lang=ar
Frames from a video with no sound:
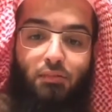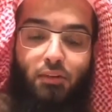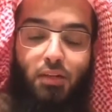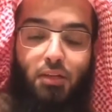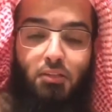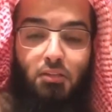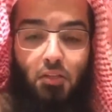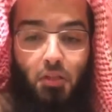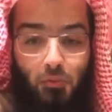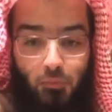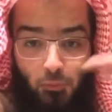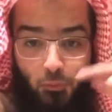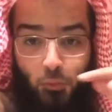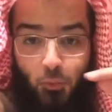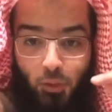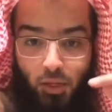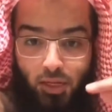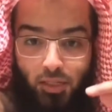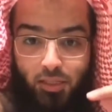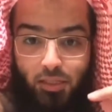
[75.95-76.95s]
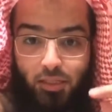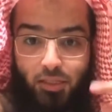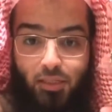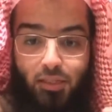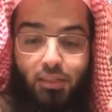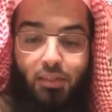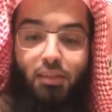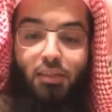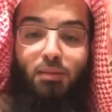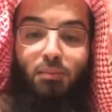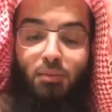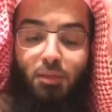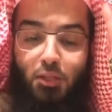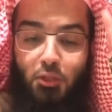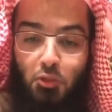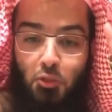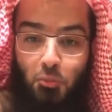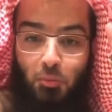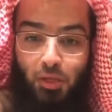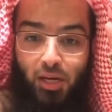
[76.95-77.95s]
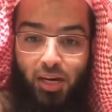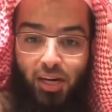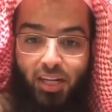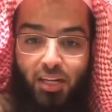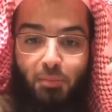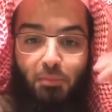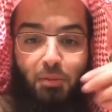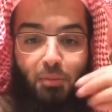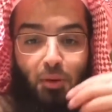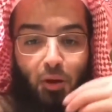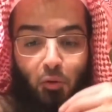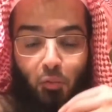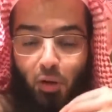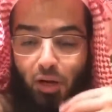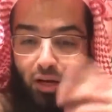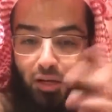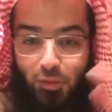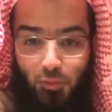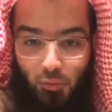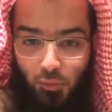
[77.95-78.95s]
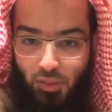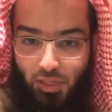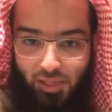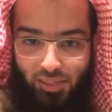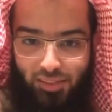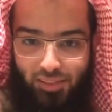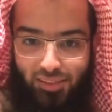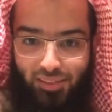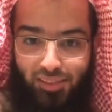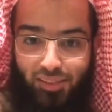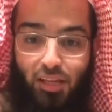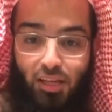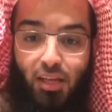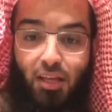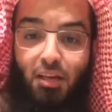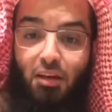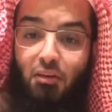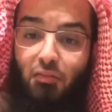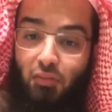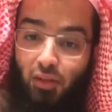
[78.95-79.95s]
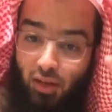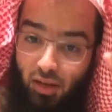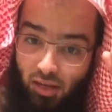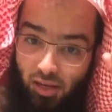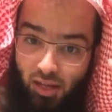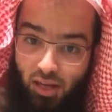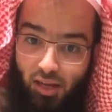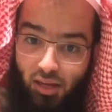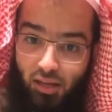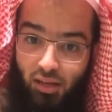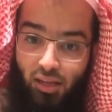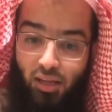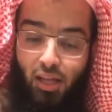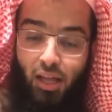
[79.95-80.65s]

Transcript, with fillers: فيصرفه عنك لعلمه سبحانه بما هو خير لك فالله